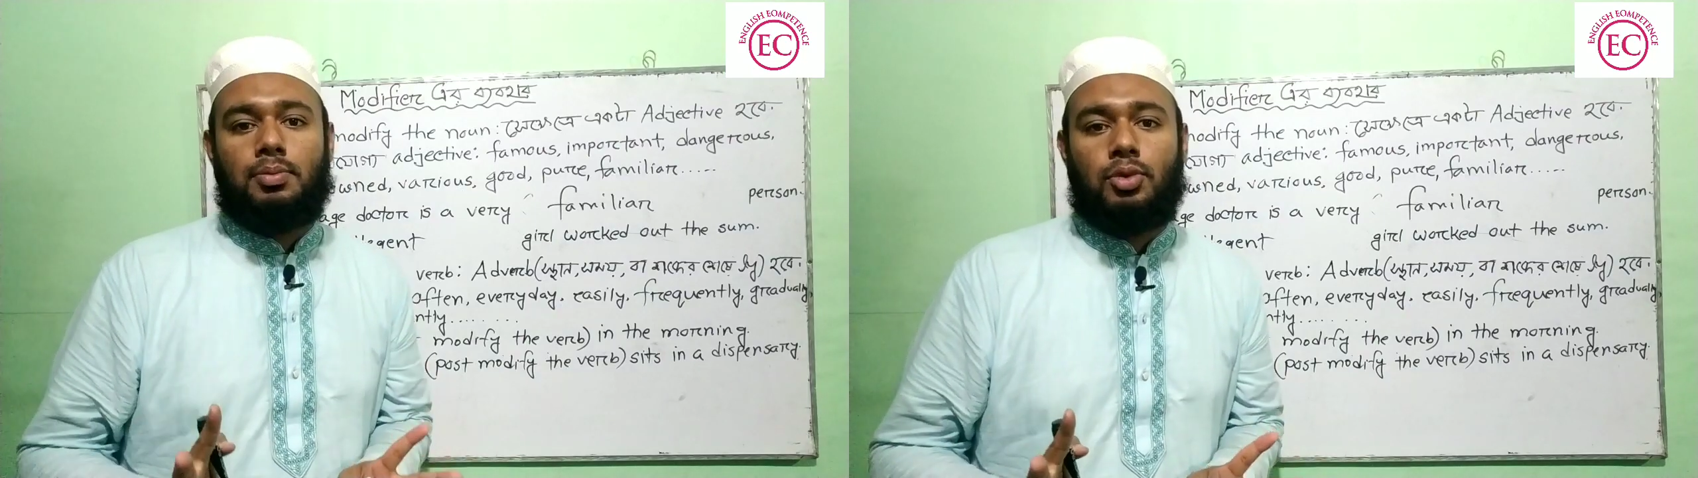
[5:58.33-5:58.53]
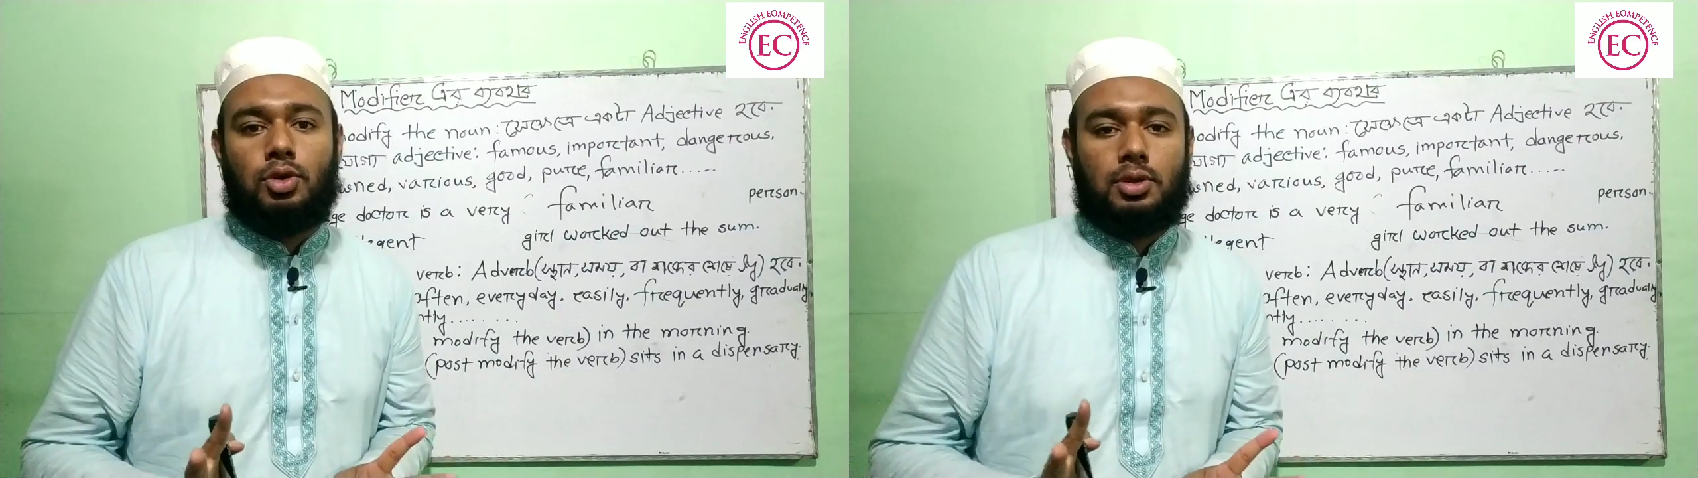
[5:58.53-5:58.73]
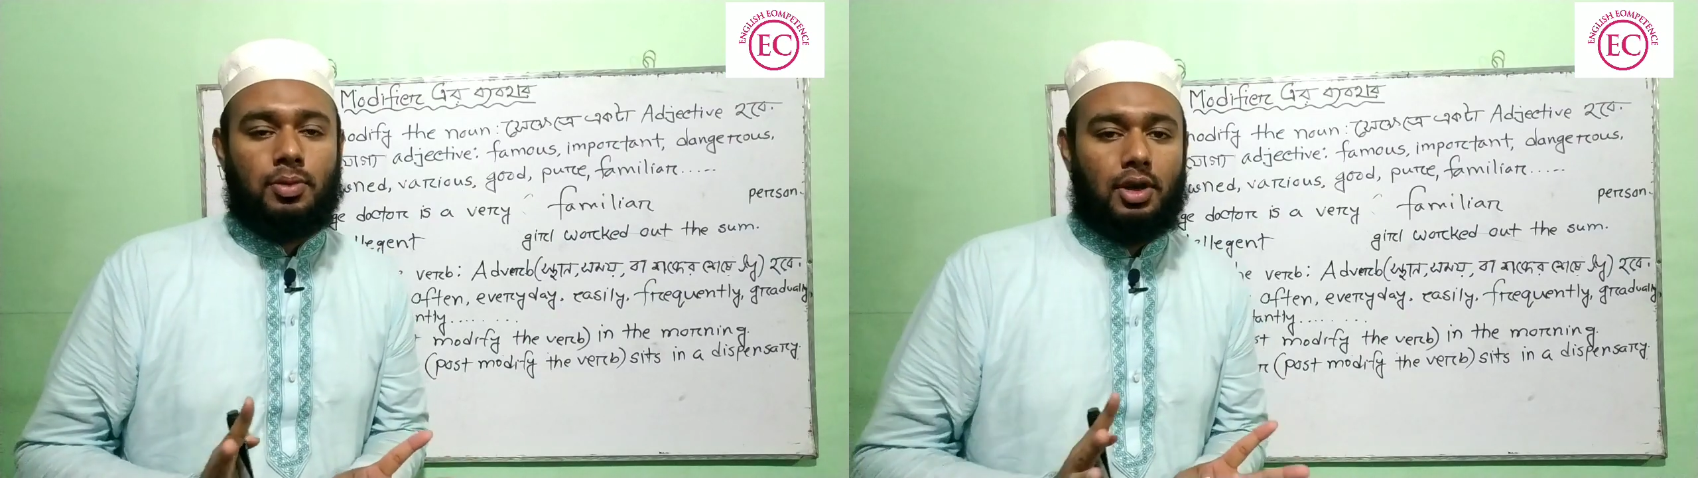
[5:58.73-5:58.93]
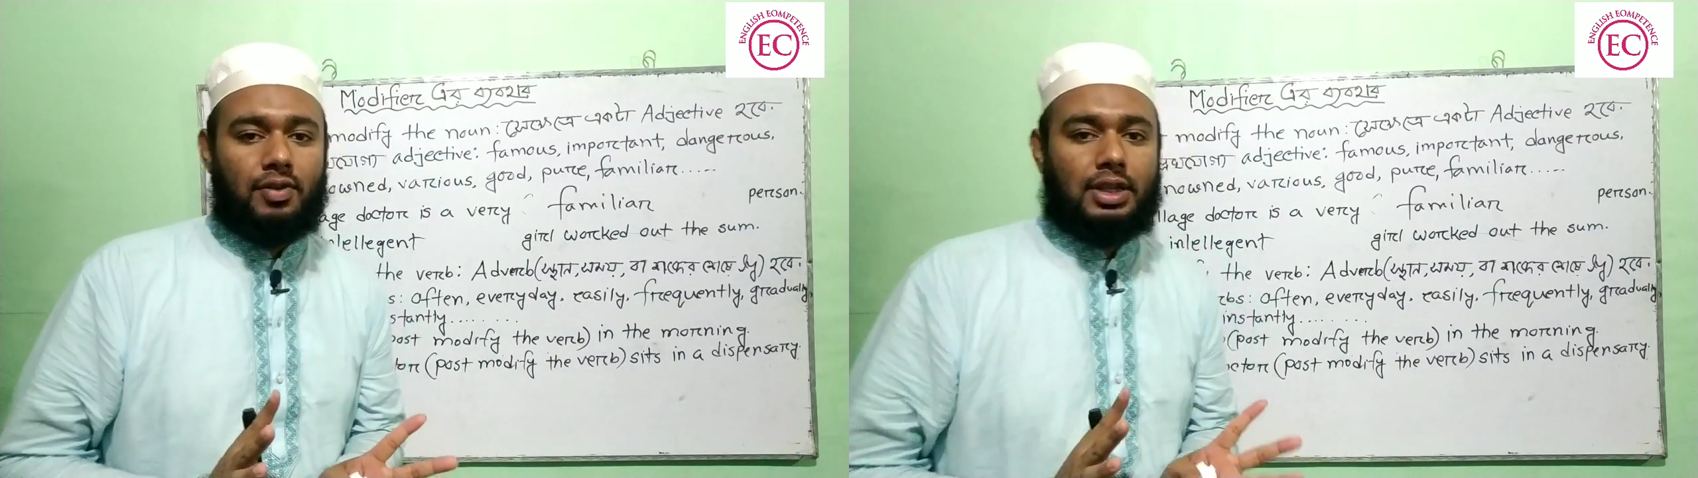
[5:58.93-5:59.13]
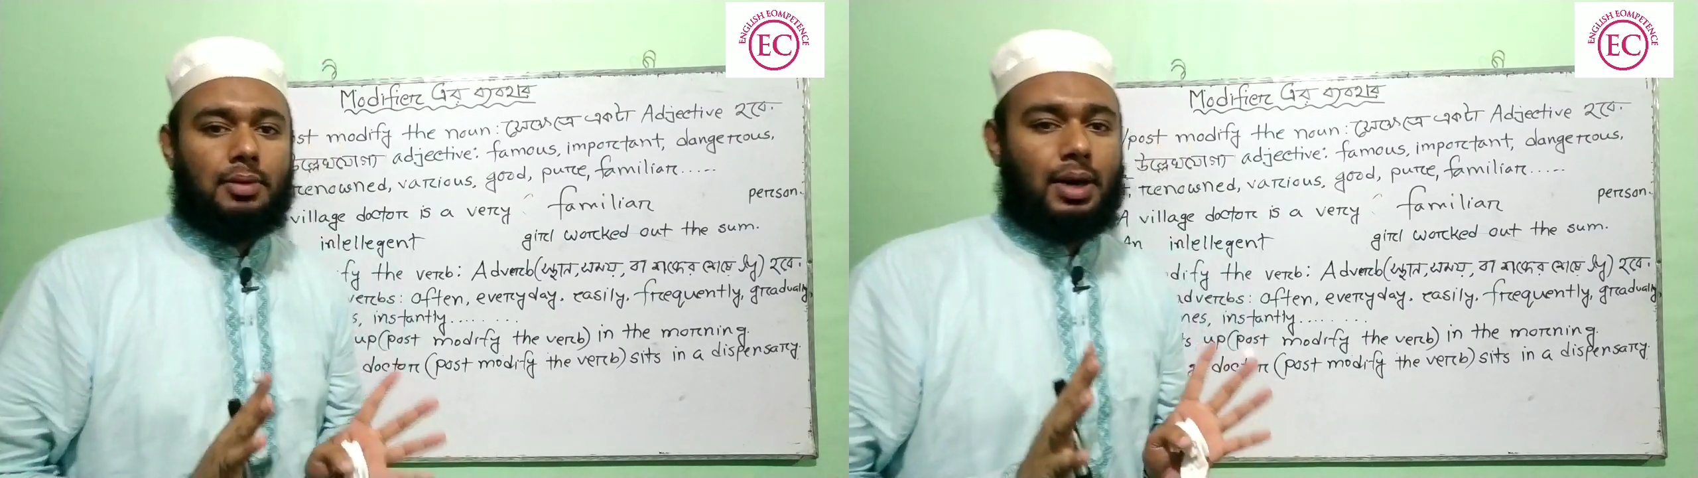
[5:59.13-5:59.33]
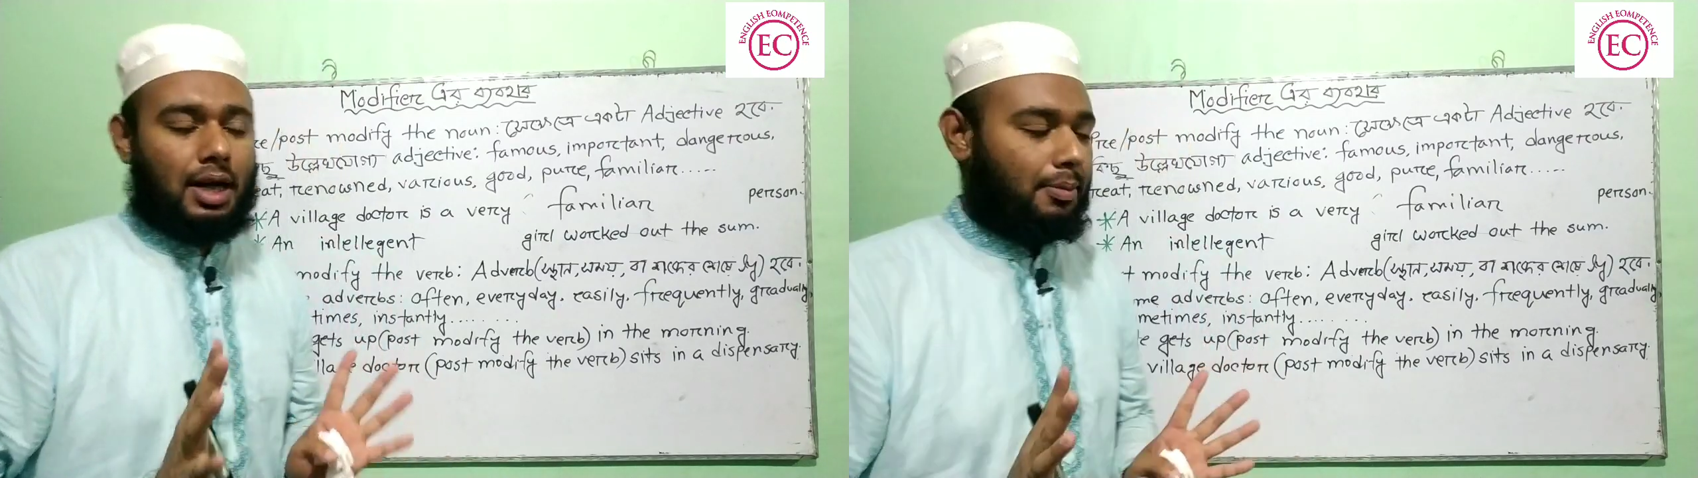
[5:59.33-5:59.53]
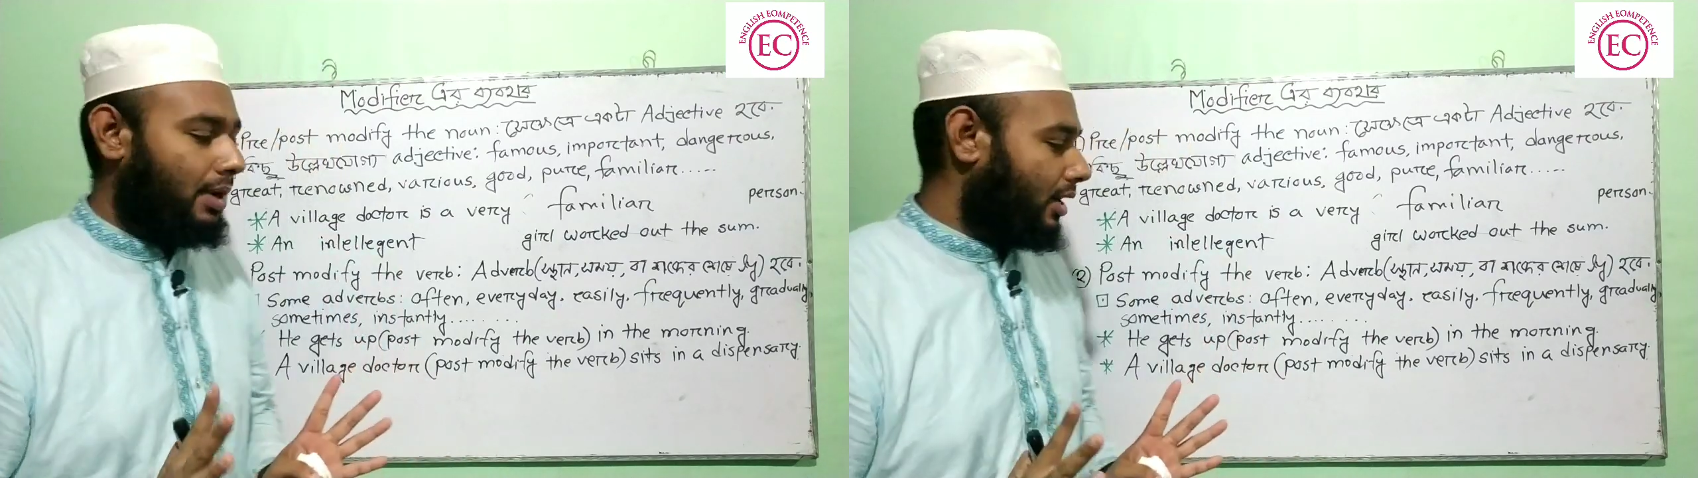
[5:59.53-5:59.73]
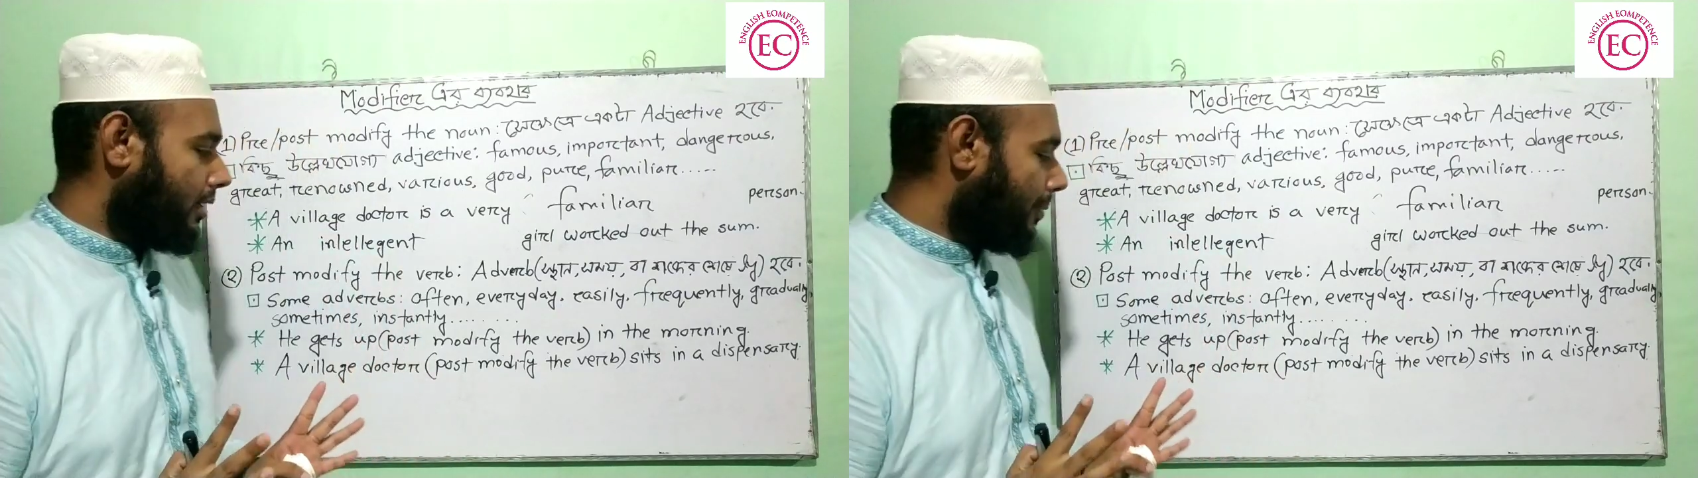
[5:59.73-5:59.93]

পোস্ট মডিফাইড ভার্বের